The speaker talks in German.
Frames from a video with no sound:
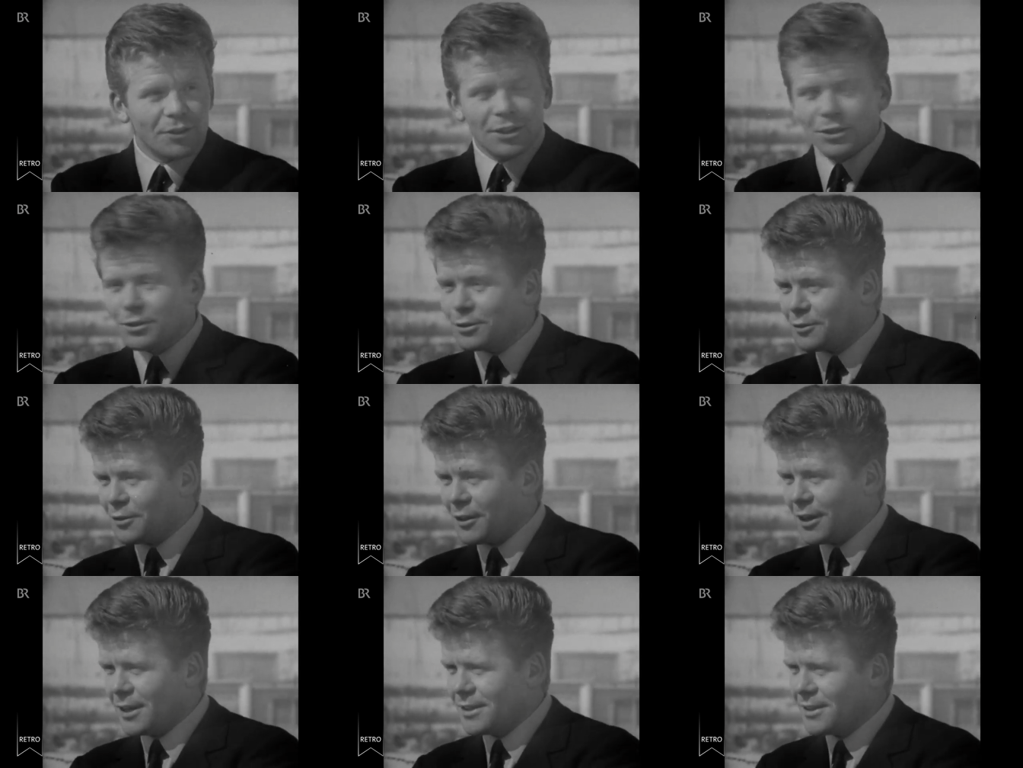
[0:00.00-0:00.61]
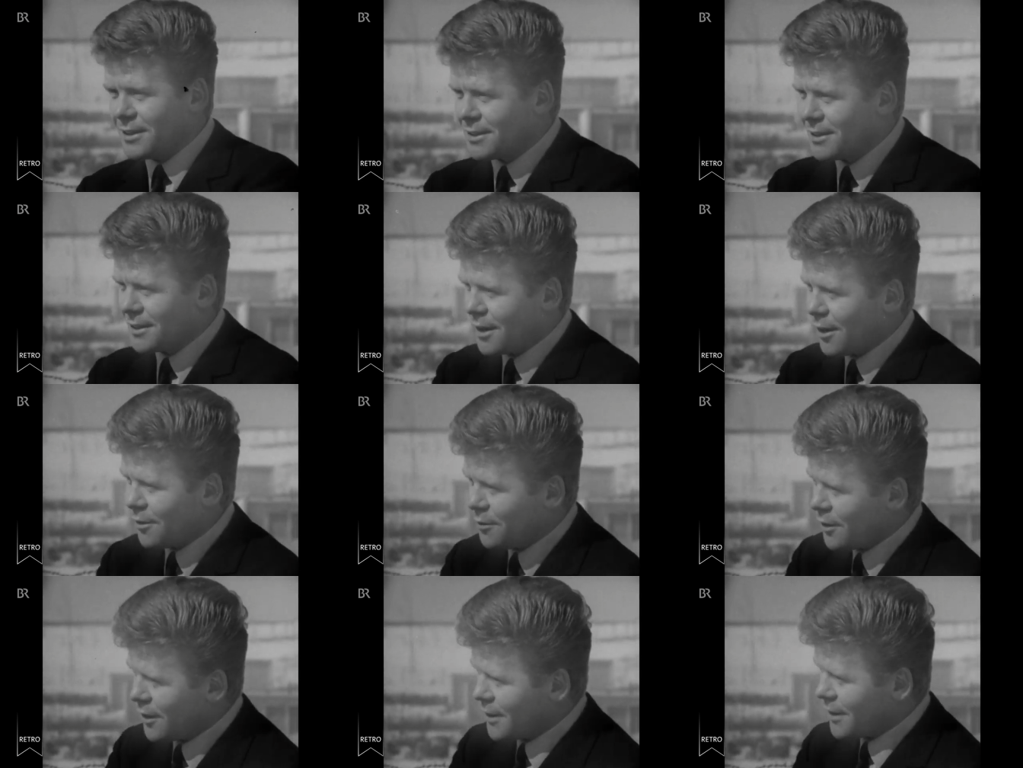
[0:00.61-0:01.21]
Witterungsverhältnisse
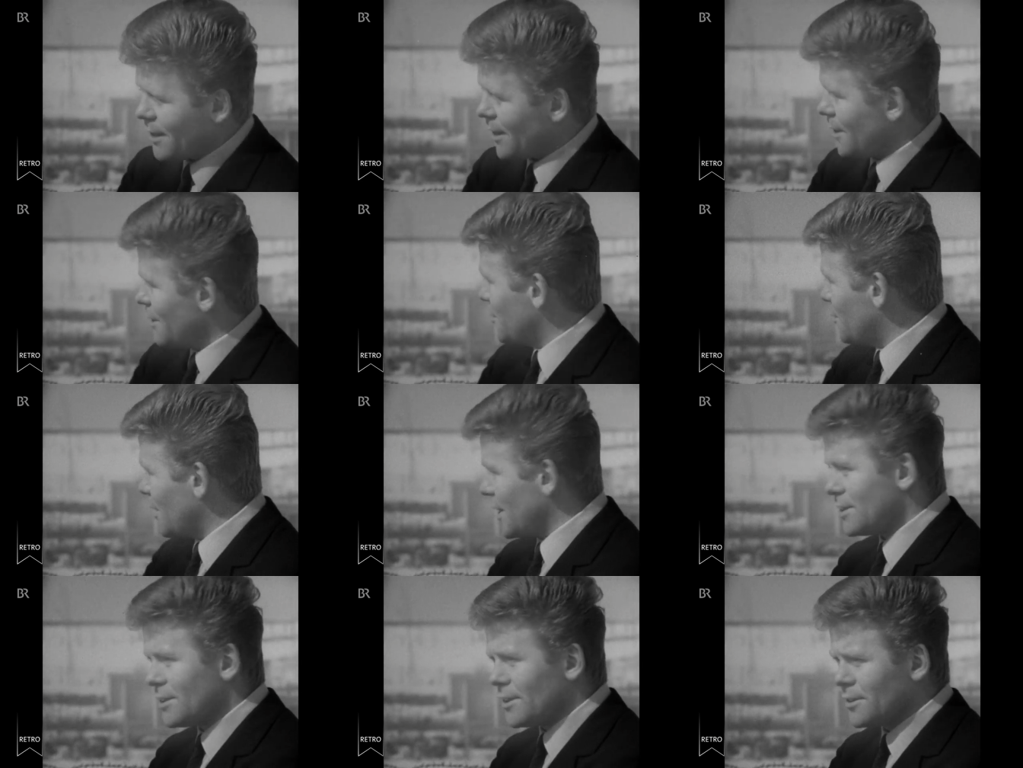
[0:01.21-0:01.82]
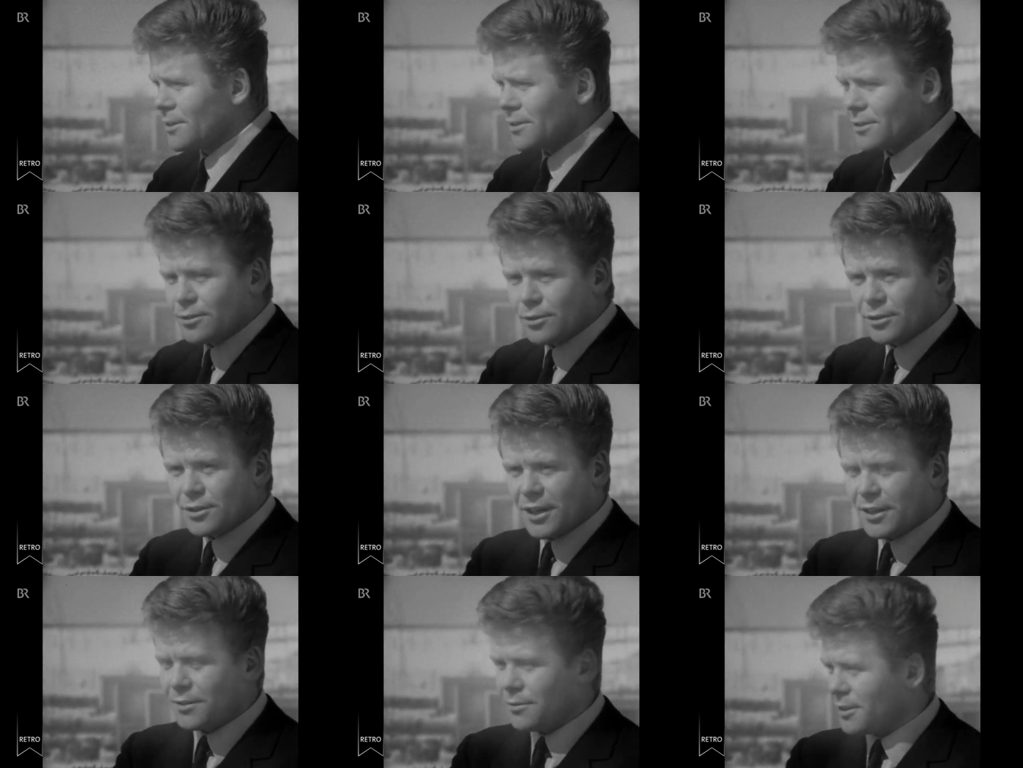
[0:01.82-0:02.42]
drauf an. Ne? Mhm. Ich weiß nicht
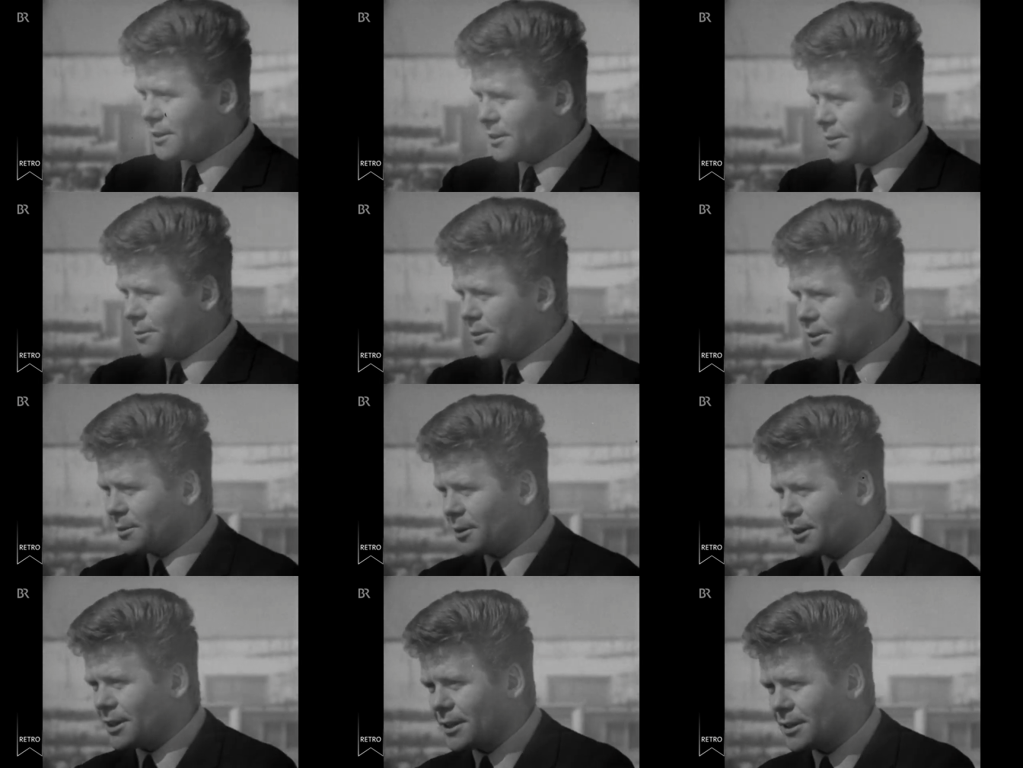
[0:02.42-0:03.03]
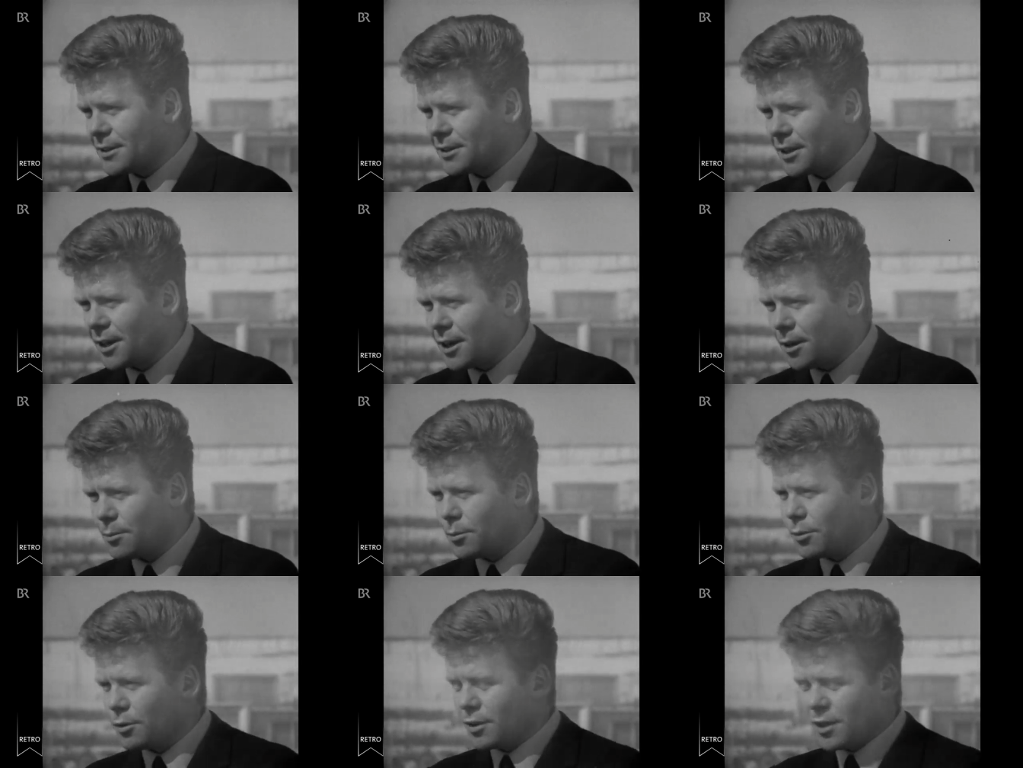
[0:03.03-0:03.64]
zurzeit, wie das Wetter ist in
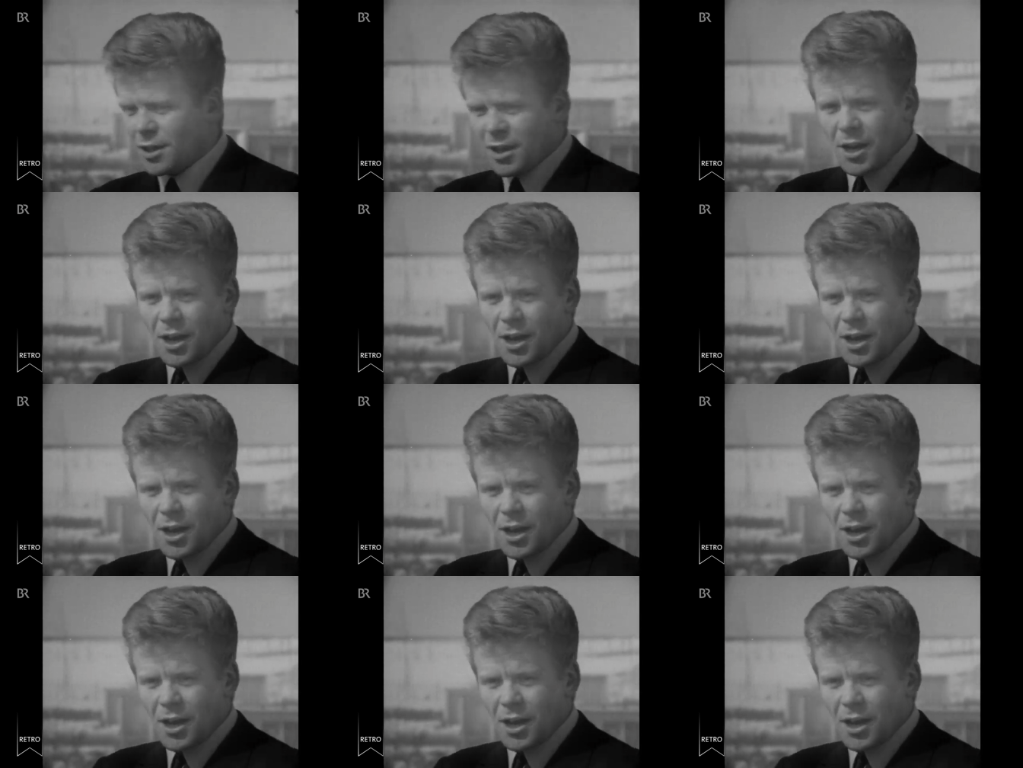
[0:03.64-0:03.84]
Hamburg,